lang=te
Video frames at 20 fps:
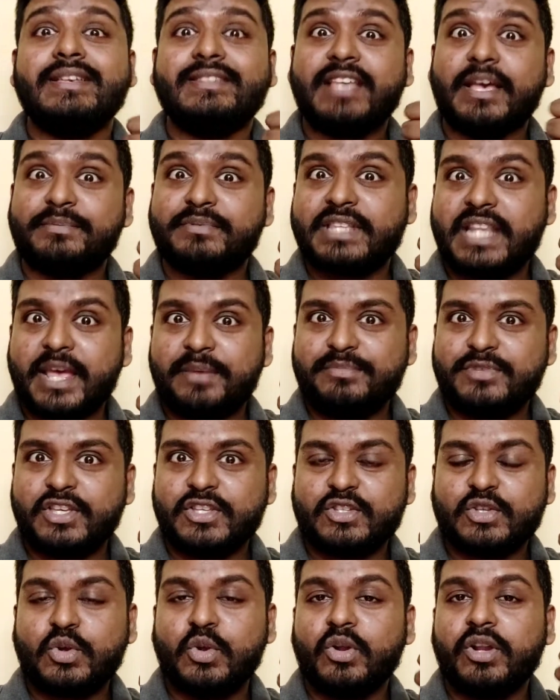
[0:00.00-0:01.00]
సబ్స్క్రైబ్
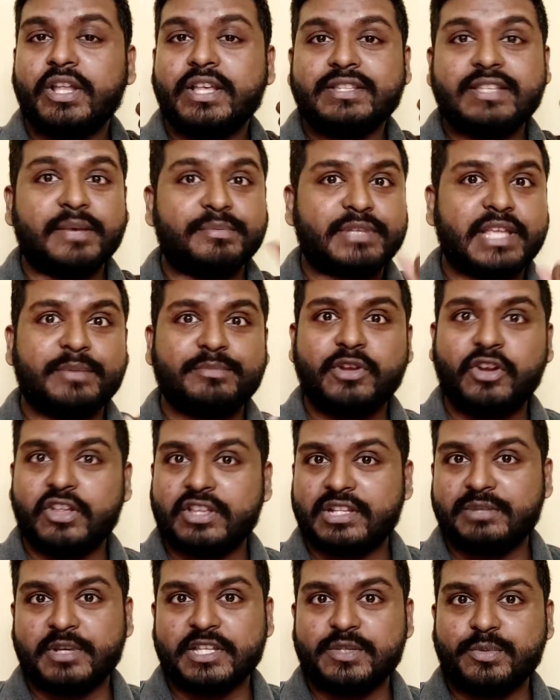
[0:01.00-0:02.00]
చేసుకోండి సబ్స్క్రైబ్ చేయడం
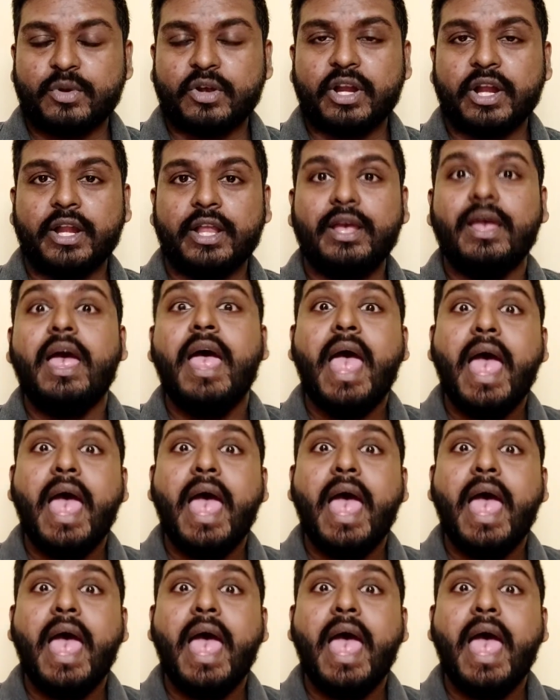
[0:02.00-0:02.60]
అసలు మర్చిపోకండి